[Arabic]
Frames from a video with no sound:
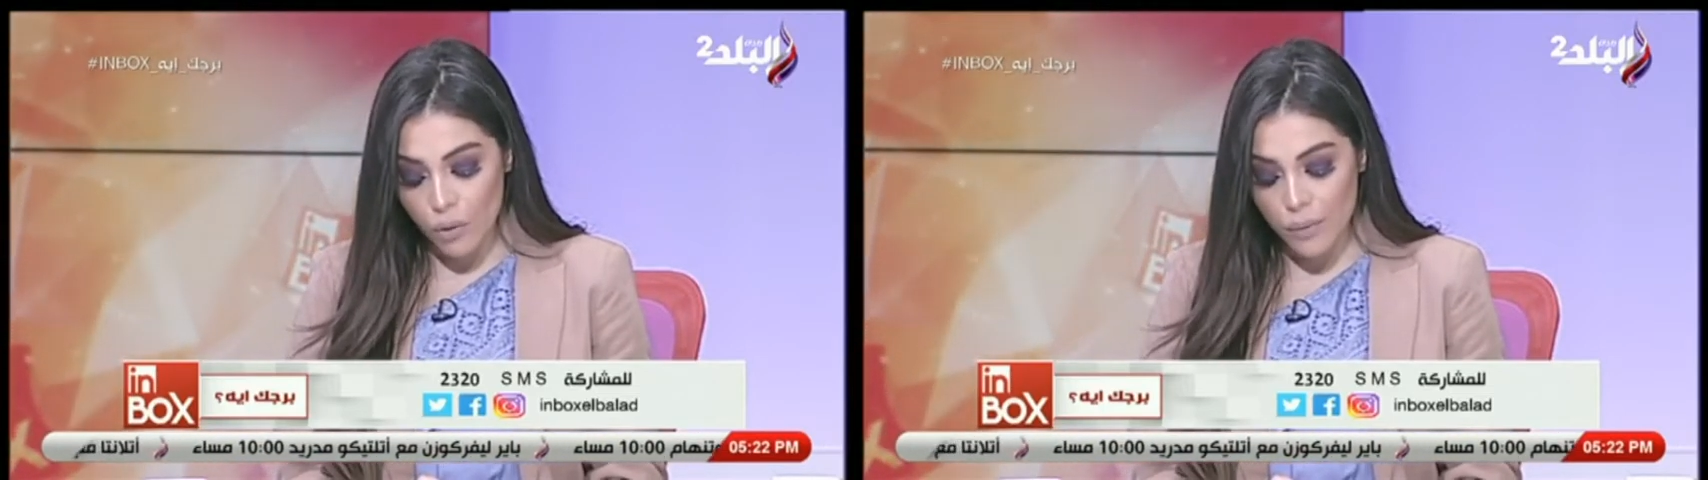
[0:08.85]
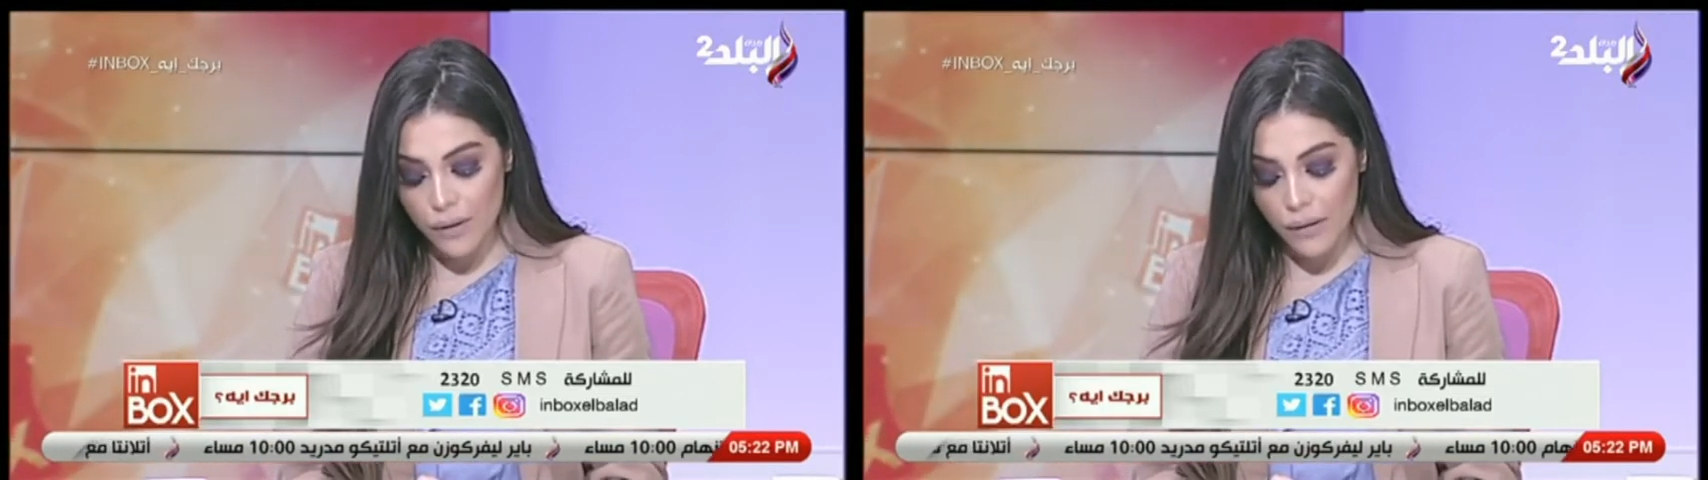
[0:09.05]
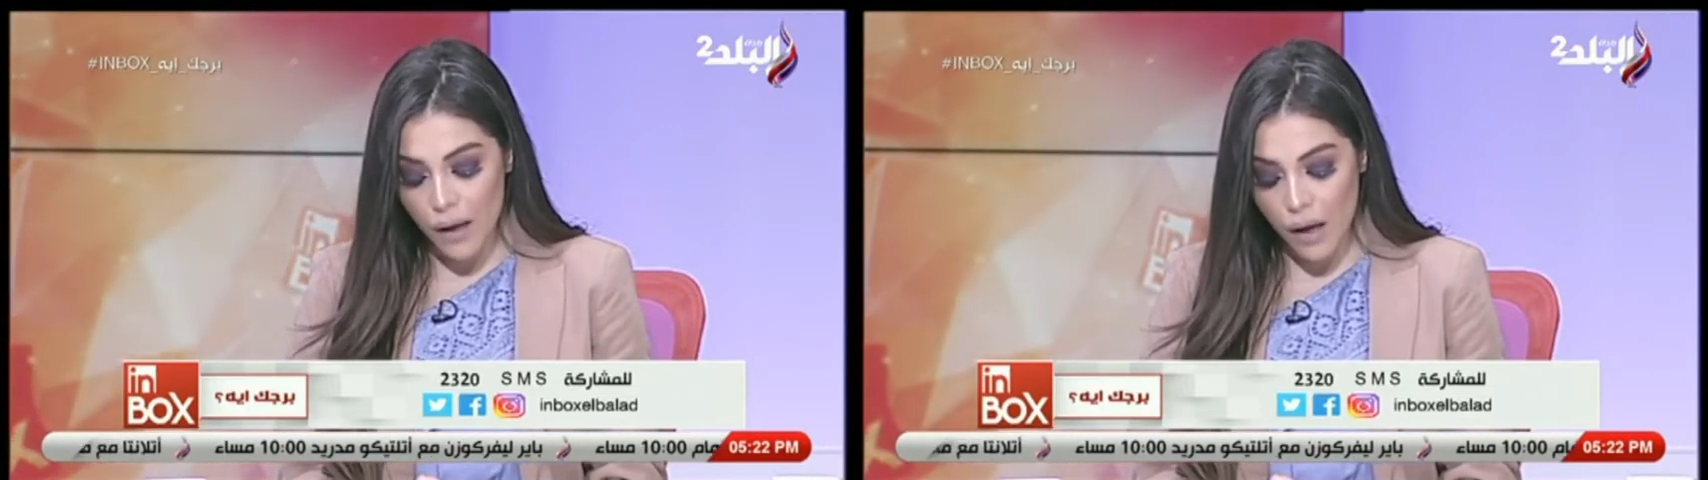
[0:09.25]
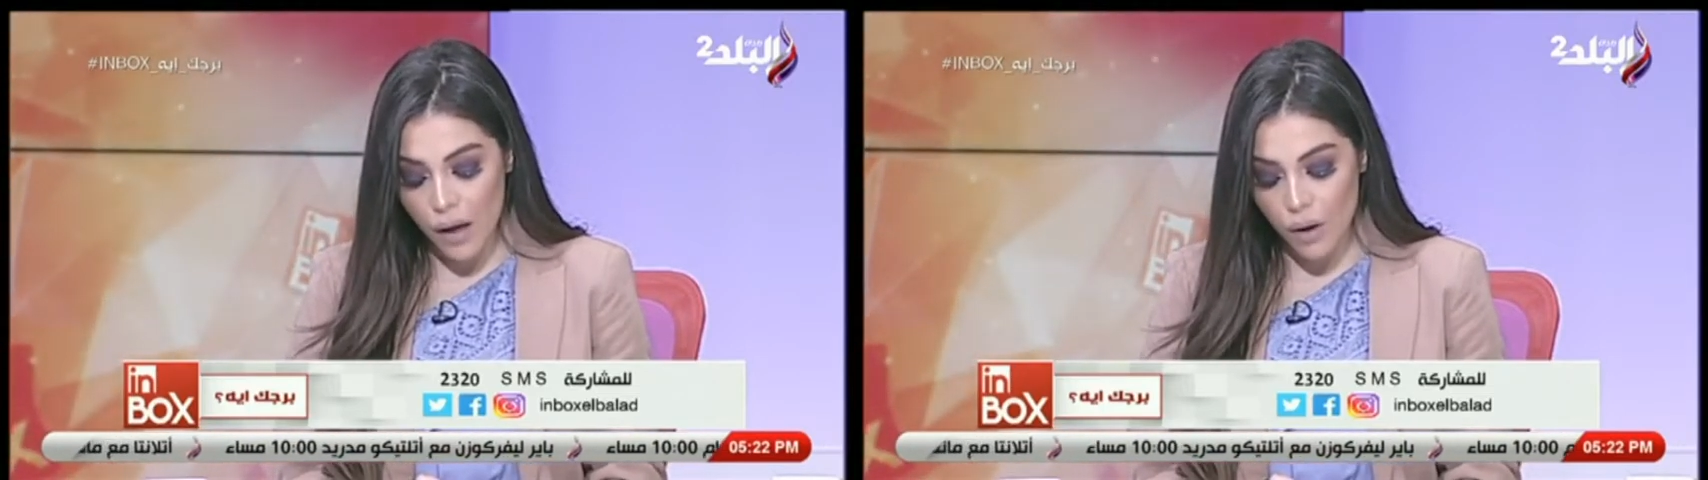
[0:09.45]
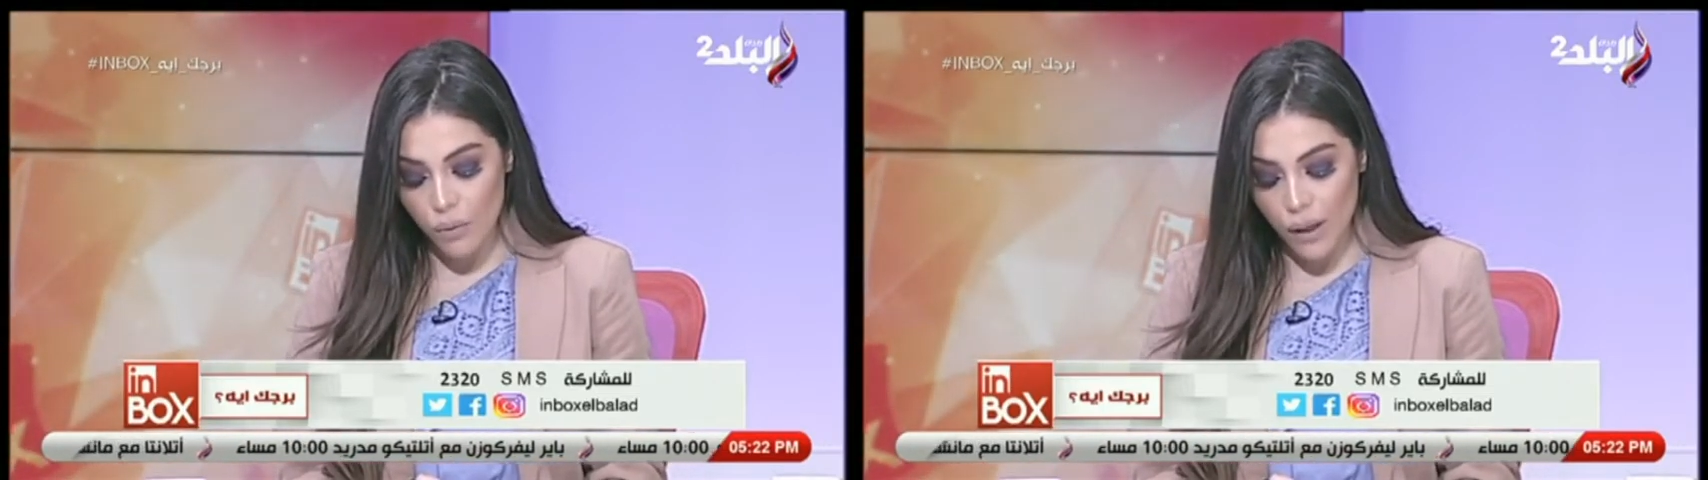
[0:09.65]

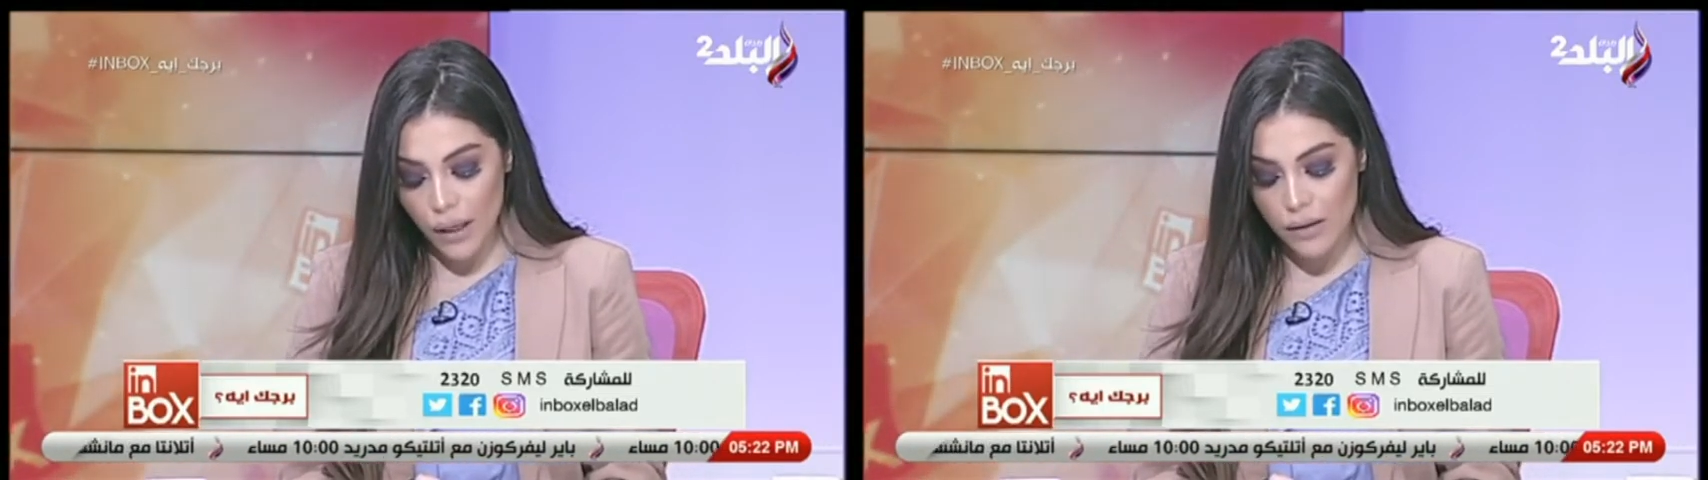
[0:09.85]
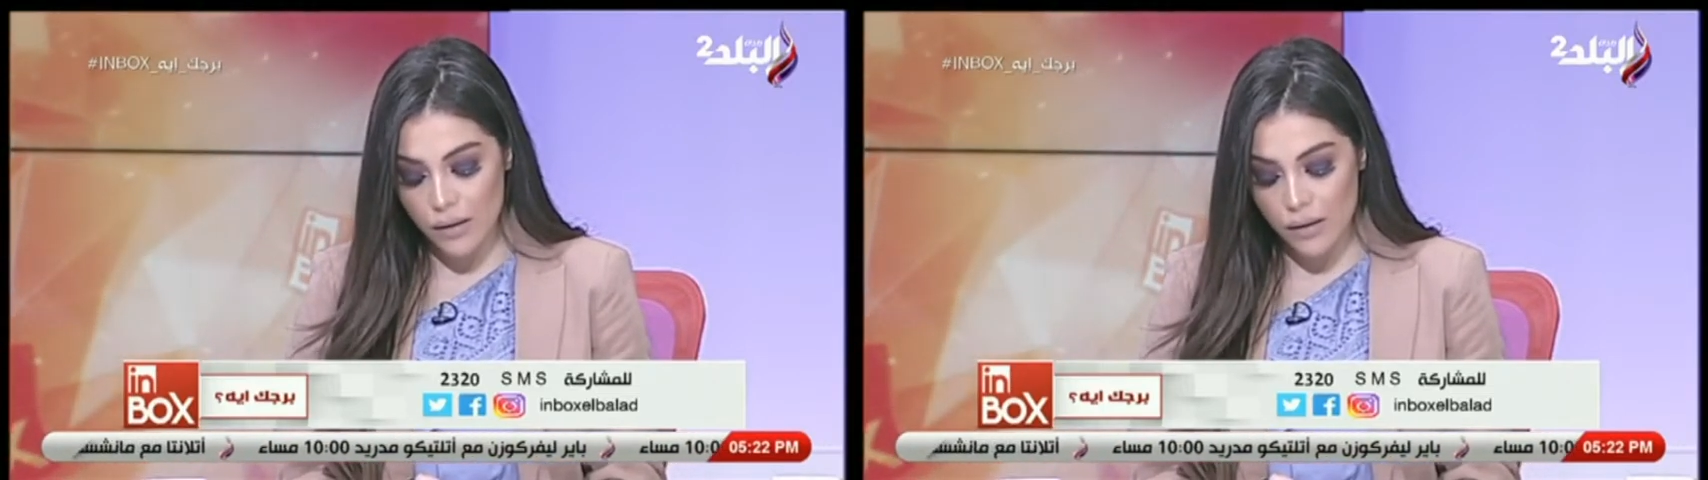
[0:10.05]
وبنتها واحد